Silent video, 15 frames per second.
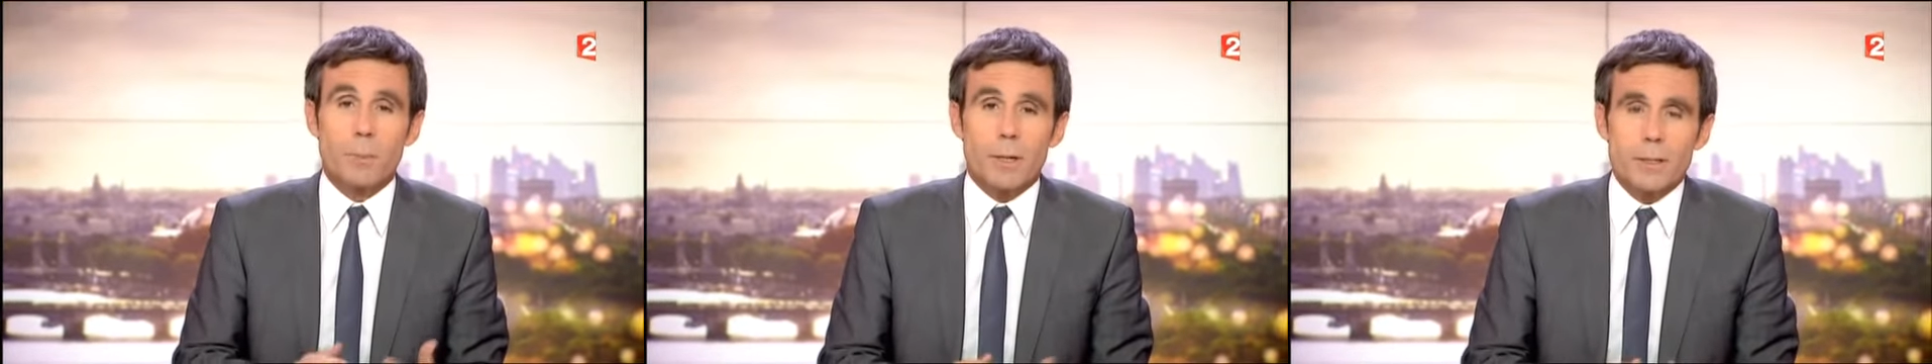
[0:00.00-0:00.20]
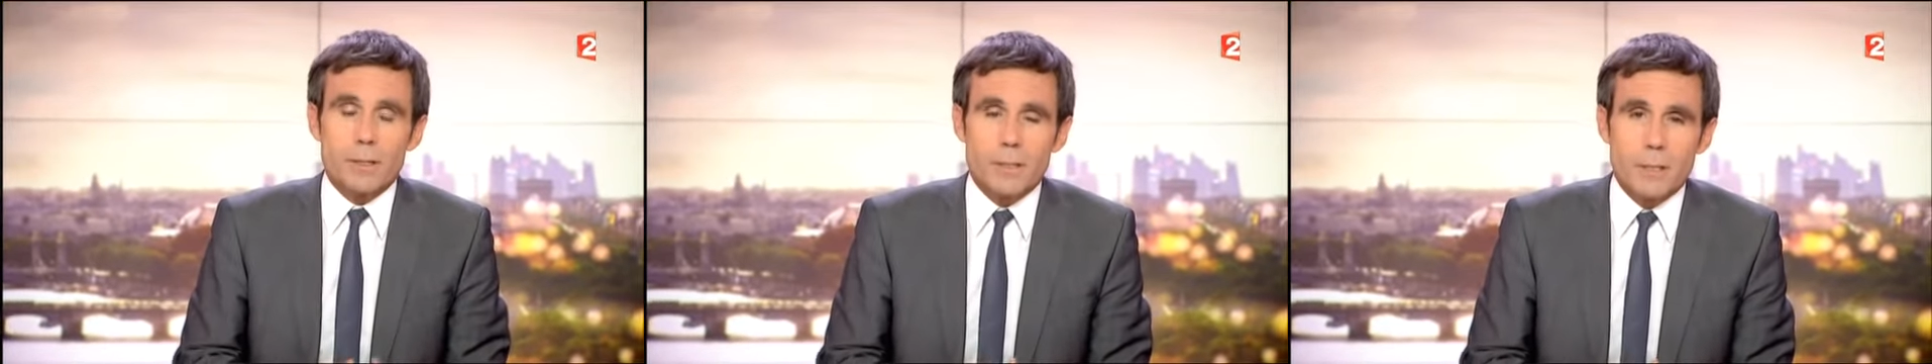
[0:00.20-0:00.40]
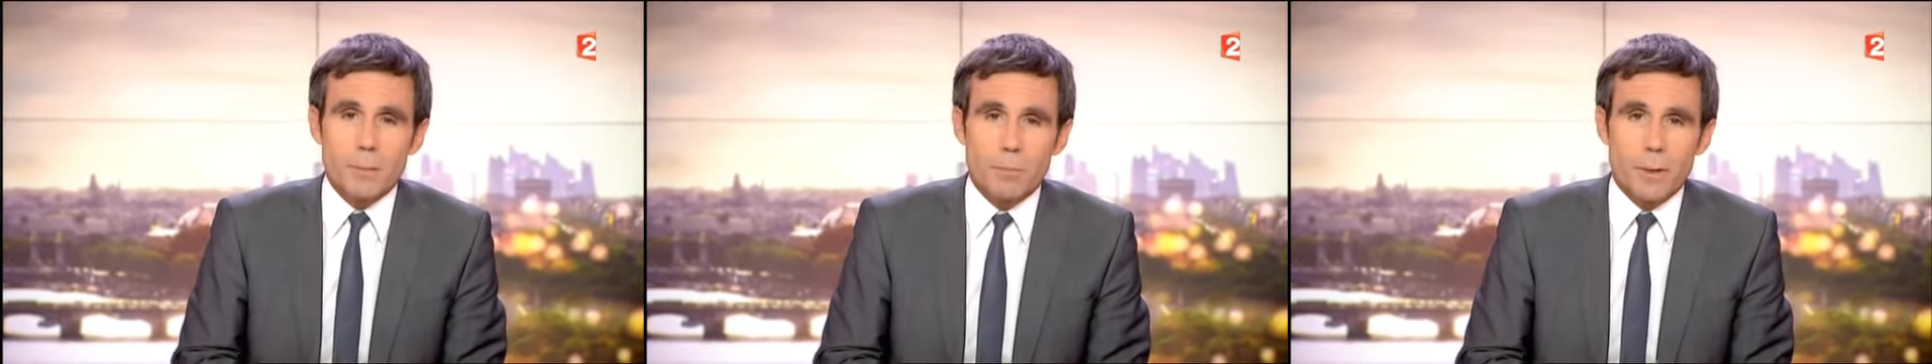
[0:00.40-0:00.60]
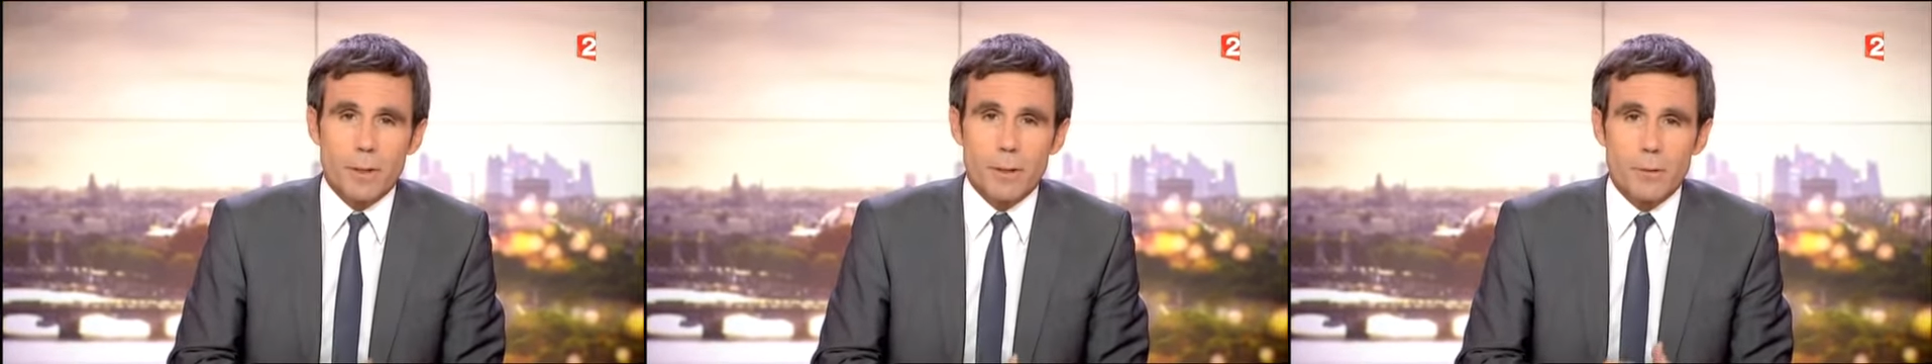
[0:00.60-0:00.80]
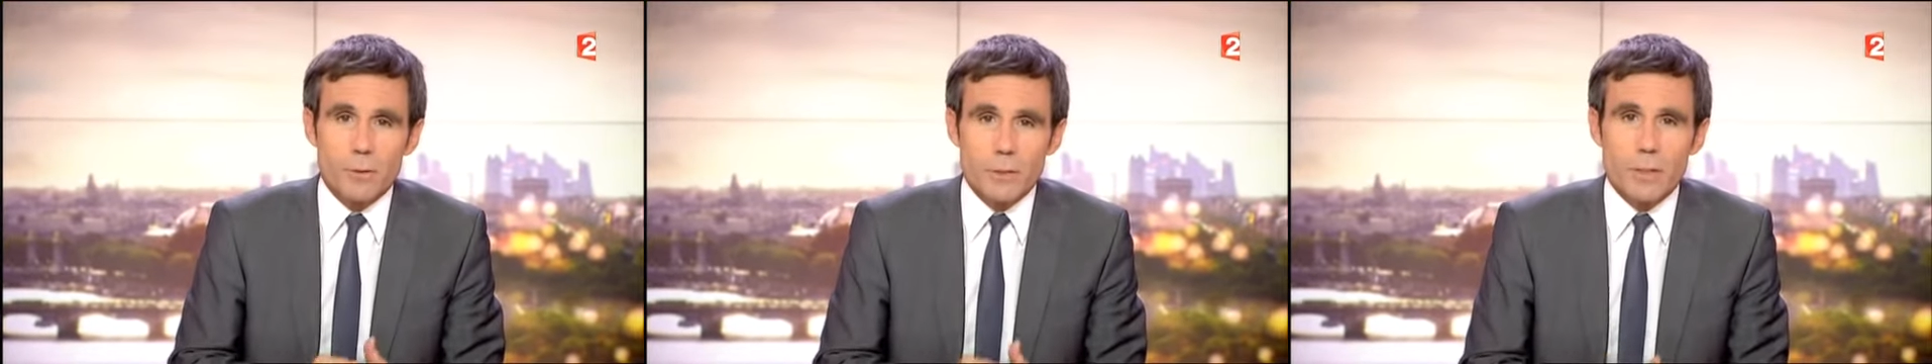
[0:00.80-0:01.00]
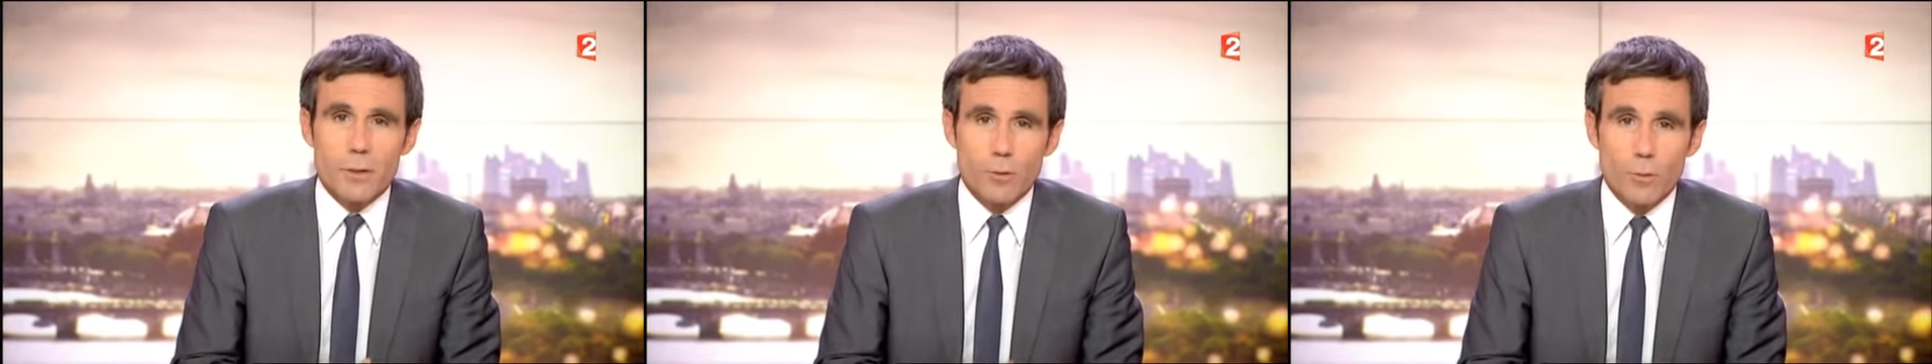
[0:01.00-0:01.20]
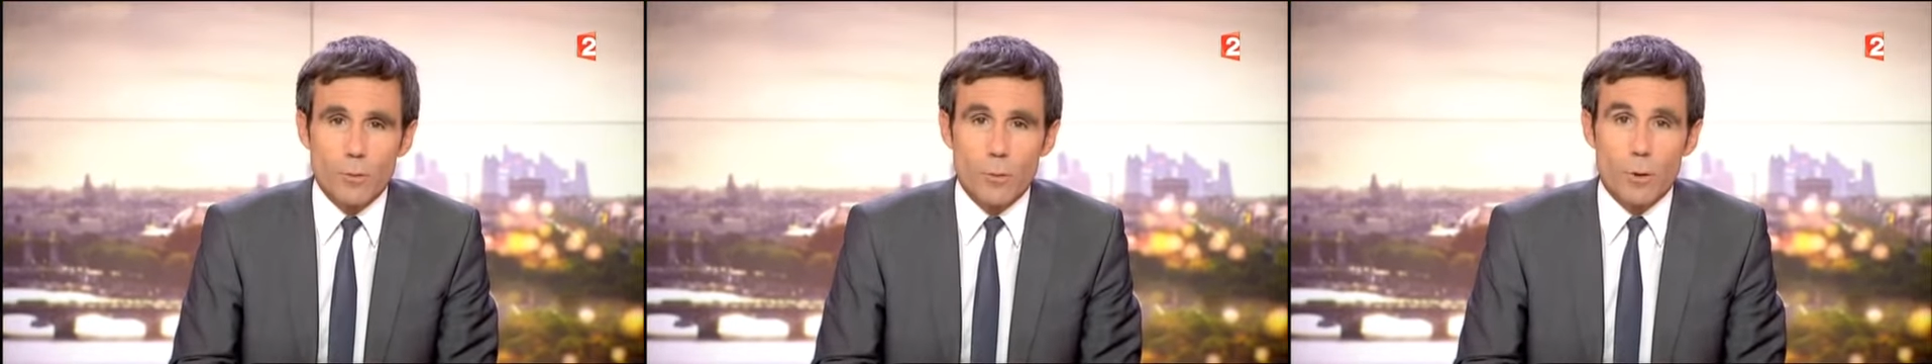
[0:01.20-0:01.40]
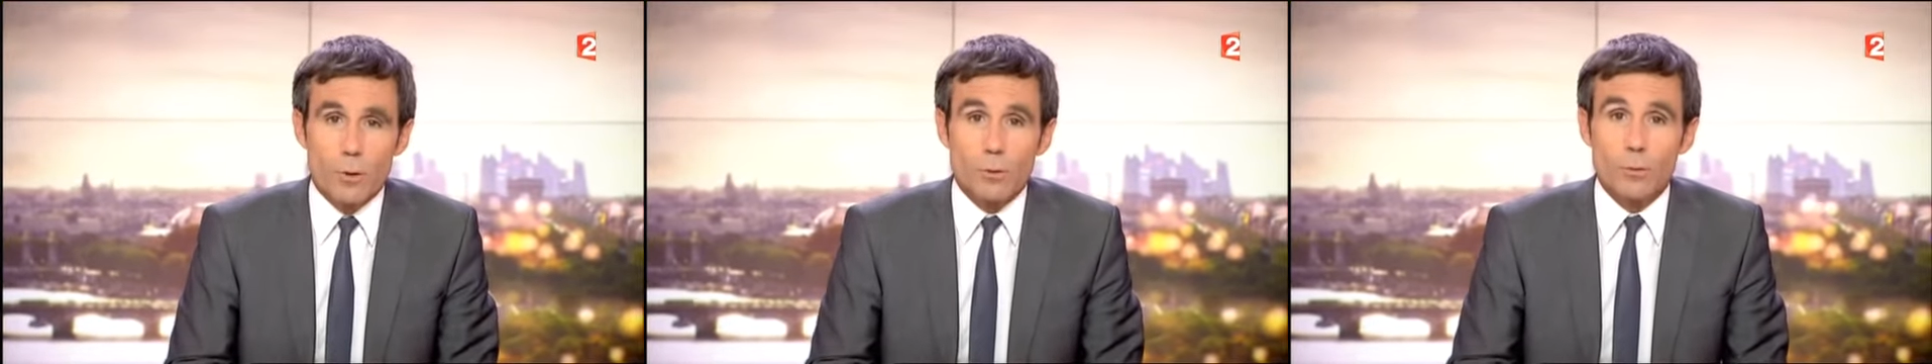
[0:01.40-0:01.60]
principal
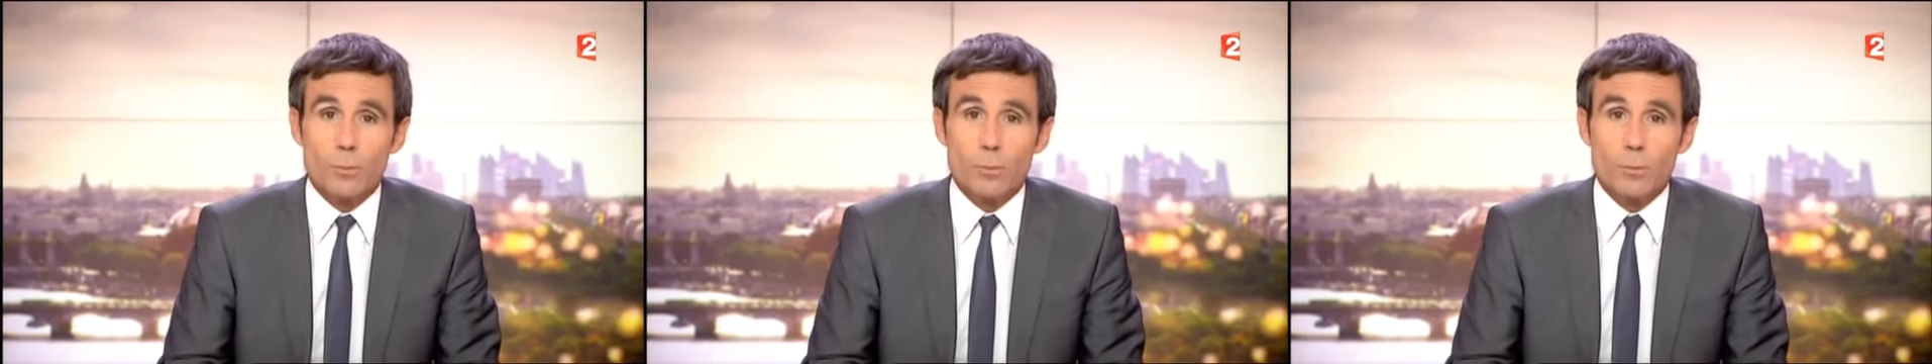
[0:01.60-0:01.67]
enseignement.